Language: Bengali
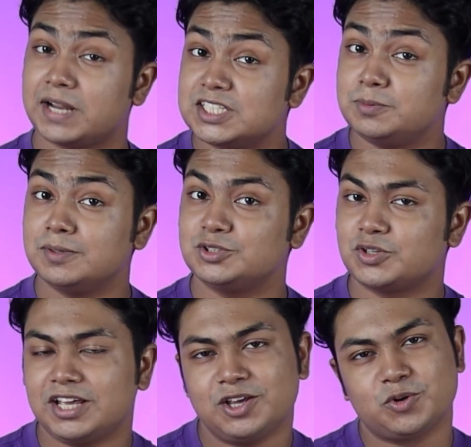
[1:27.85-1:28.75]
প্রাইস
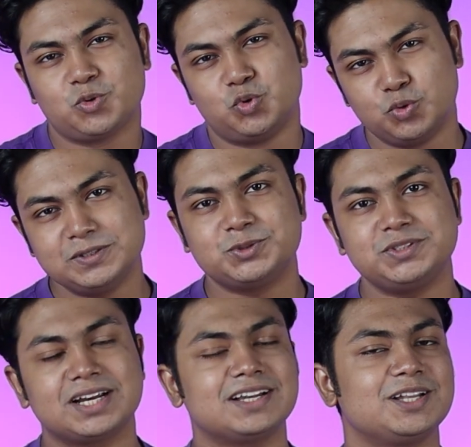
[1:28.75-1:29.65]
বিবেচনায় খুবই
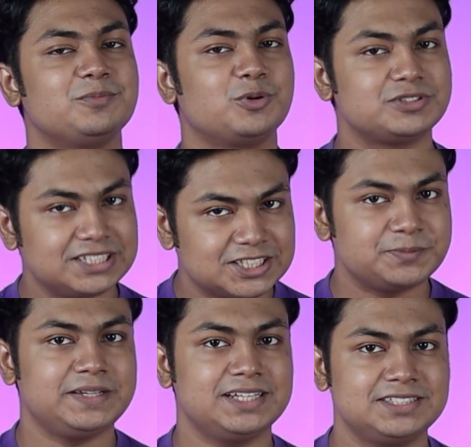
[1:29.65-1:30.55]
সুইট একটা আনবক্সিং
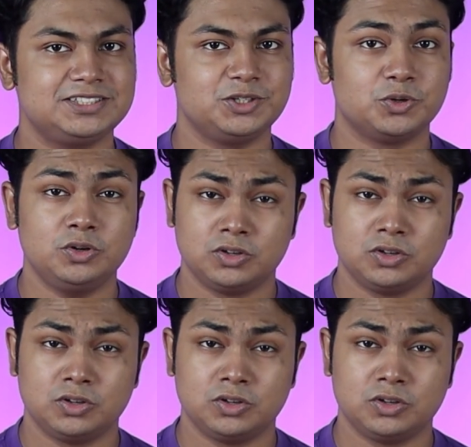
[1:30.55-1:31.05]
এক্সপিরিয়েন্স ছিল